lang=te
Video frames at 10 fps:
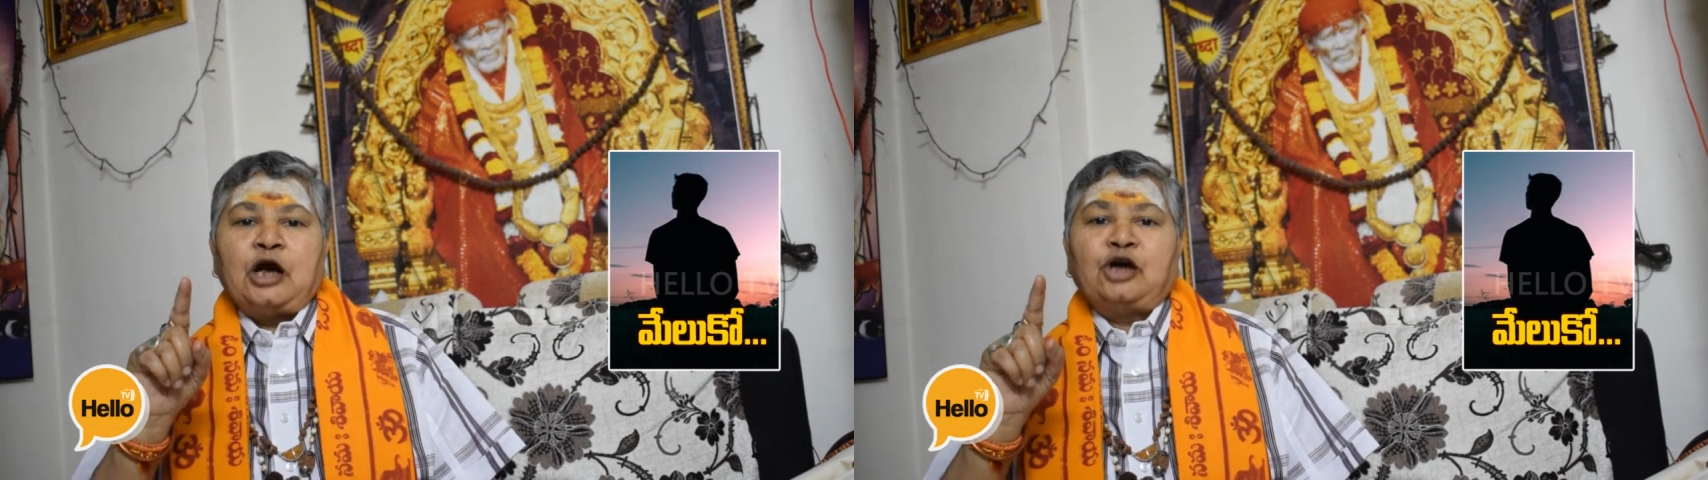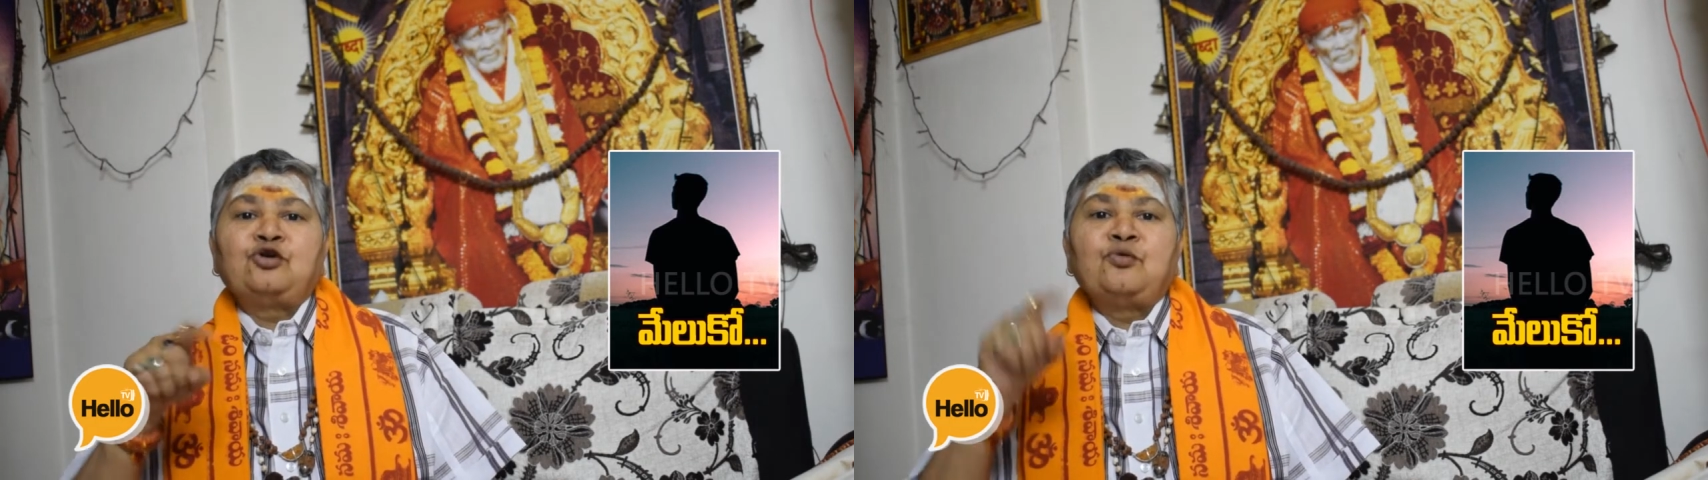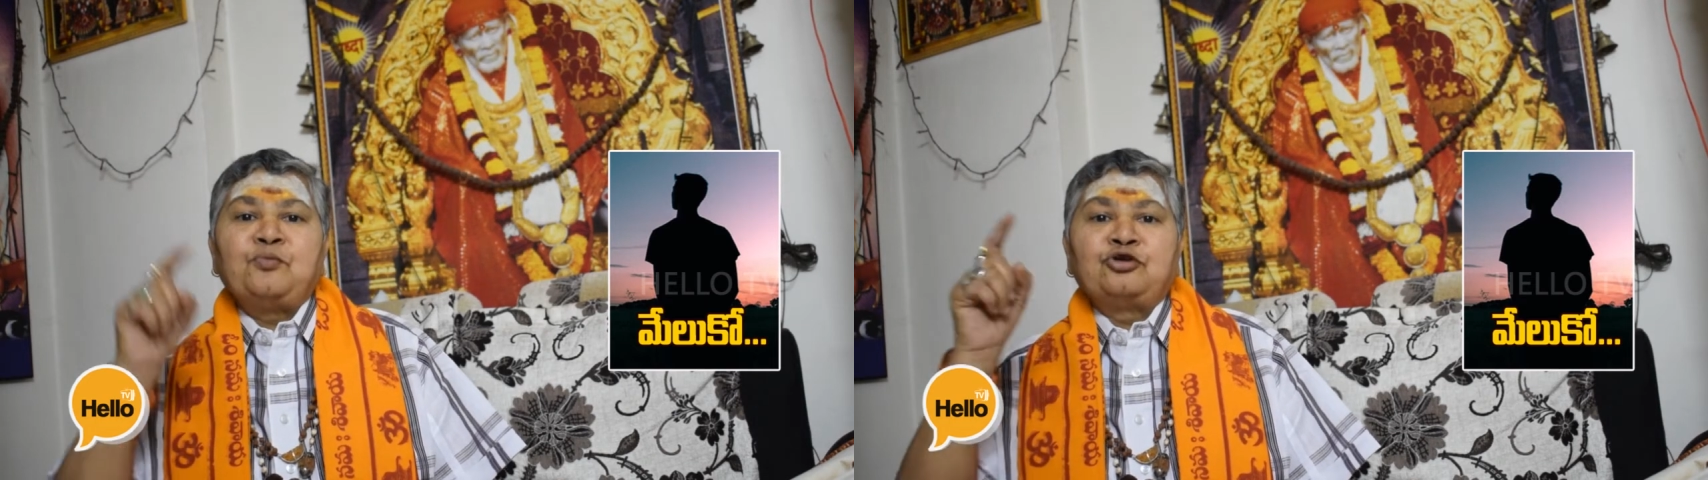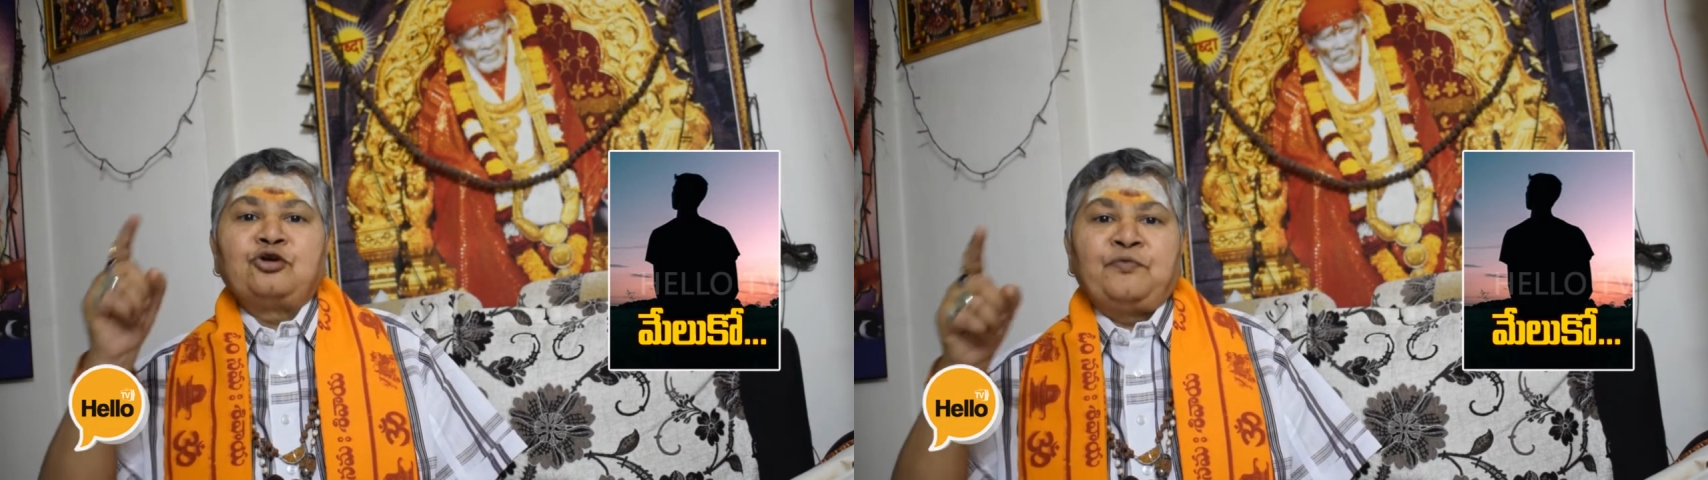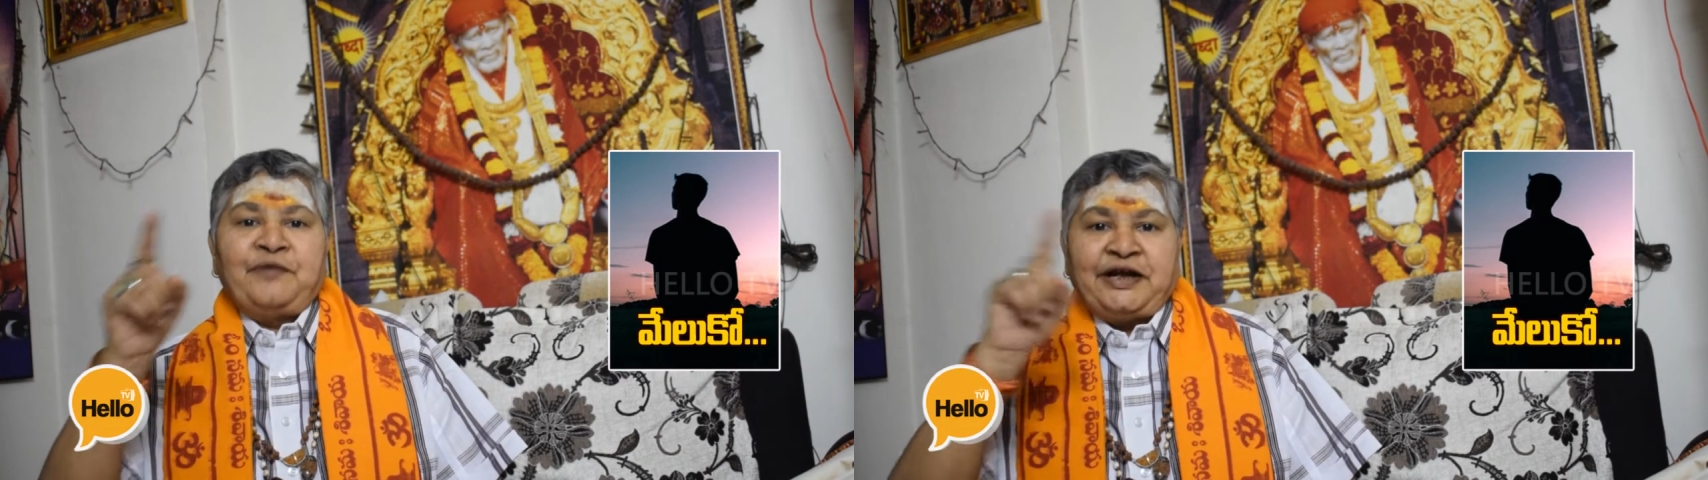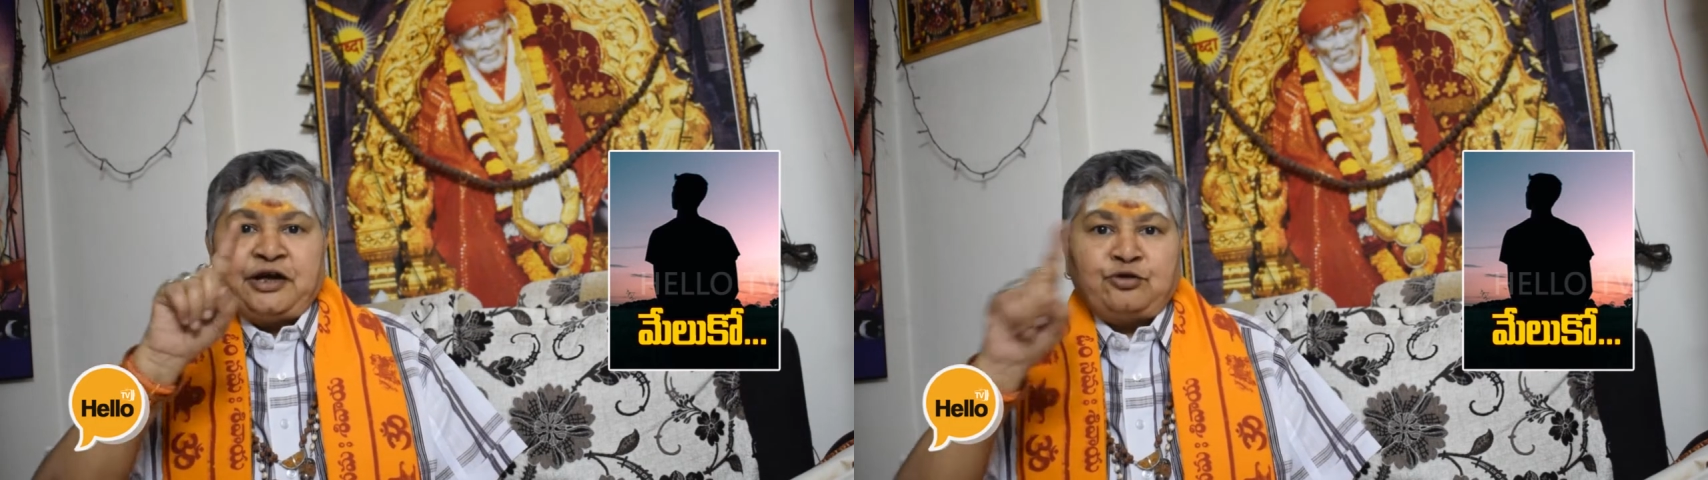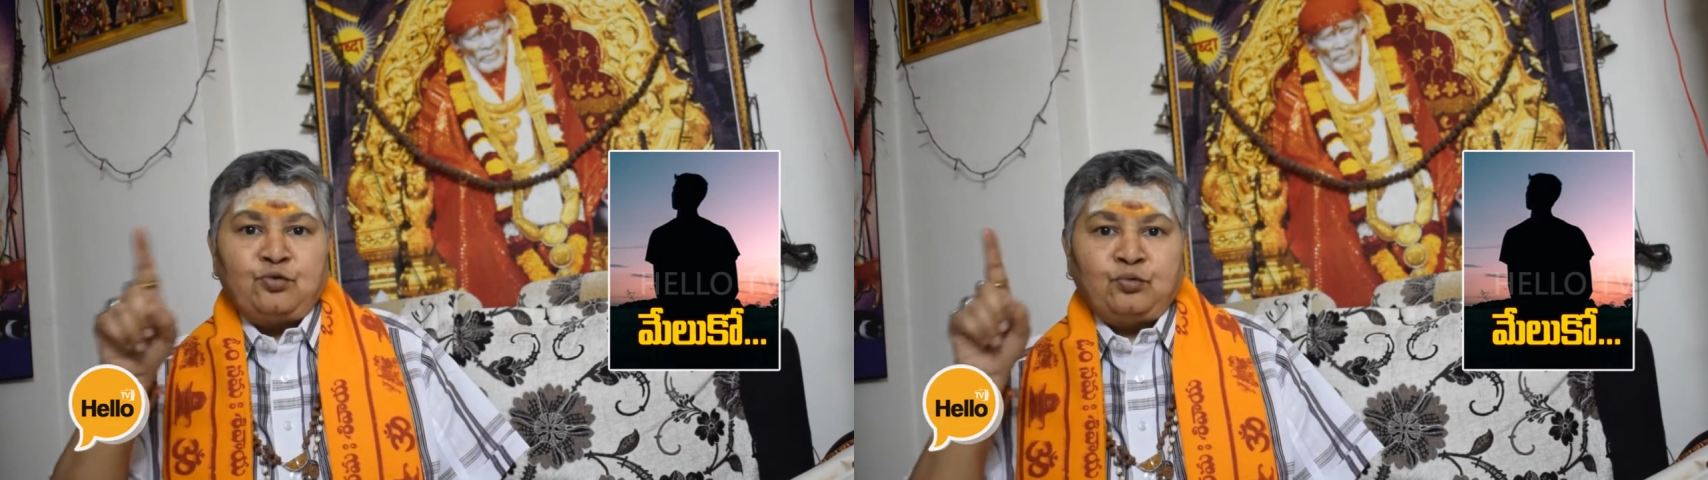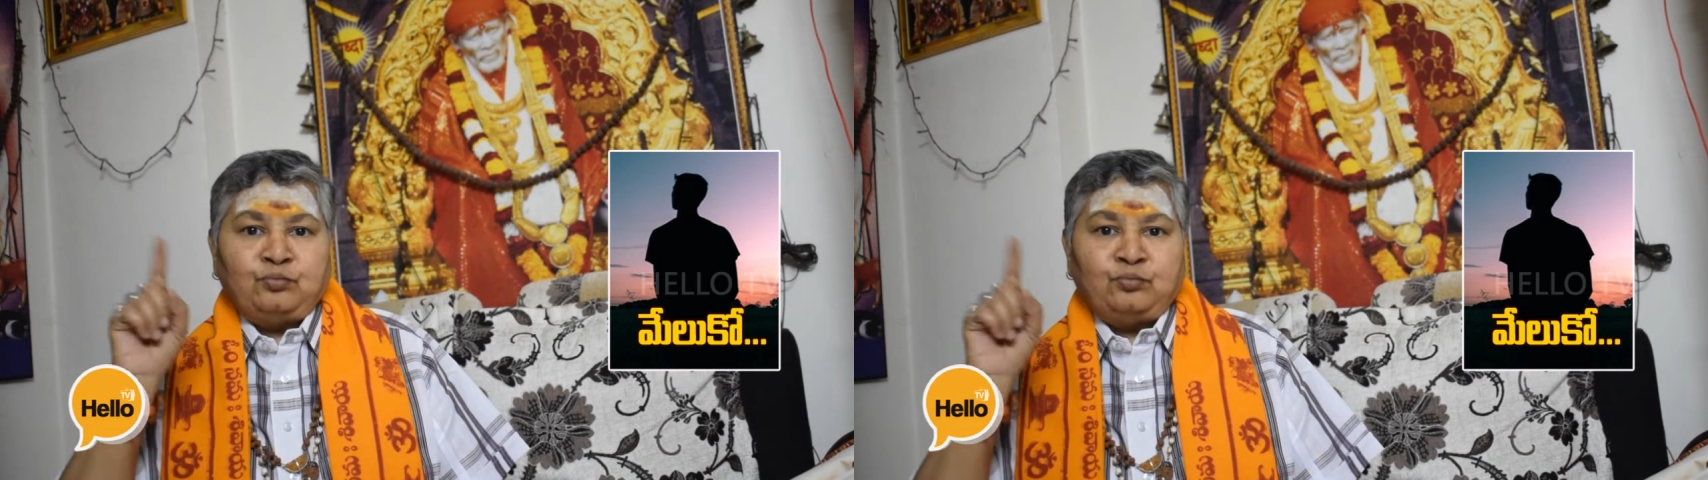అడుగు ముందుకు వెయ్యదు